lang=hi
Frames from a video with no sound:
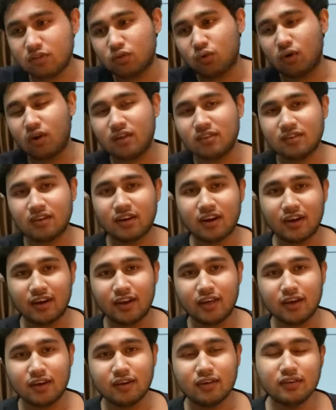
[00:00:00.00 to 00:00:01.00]
थोड़ा सा
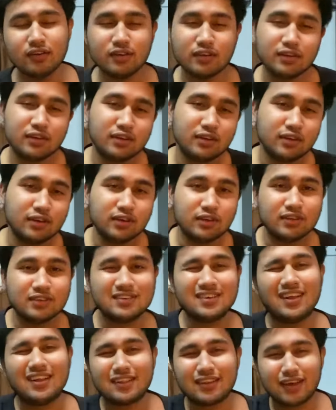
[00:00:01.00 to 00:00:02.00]
ठंडा है
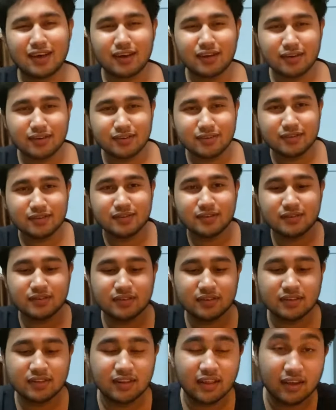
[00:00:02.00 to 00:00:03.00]
चलता है
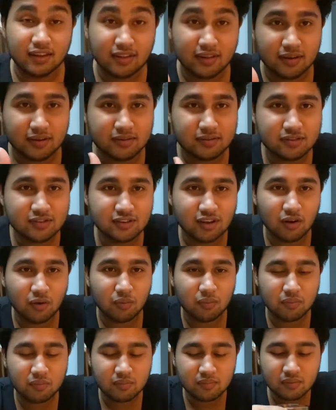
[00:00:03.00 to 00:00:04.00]
देखते हैं
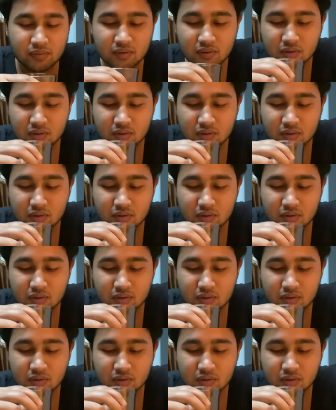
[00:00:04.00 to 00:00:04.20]
चलो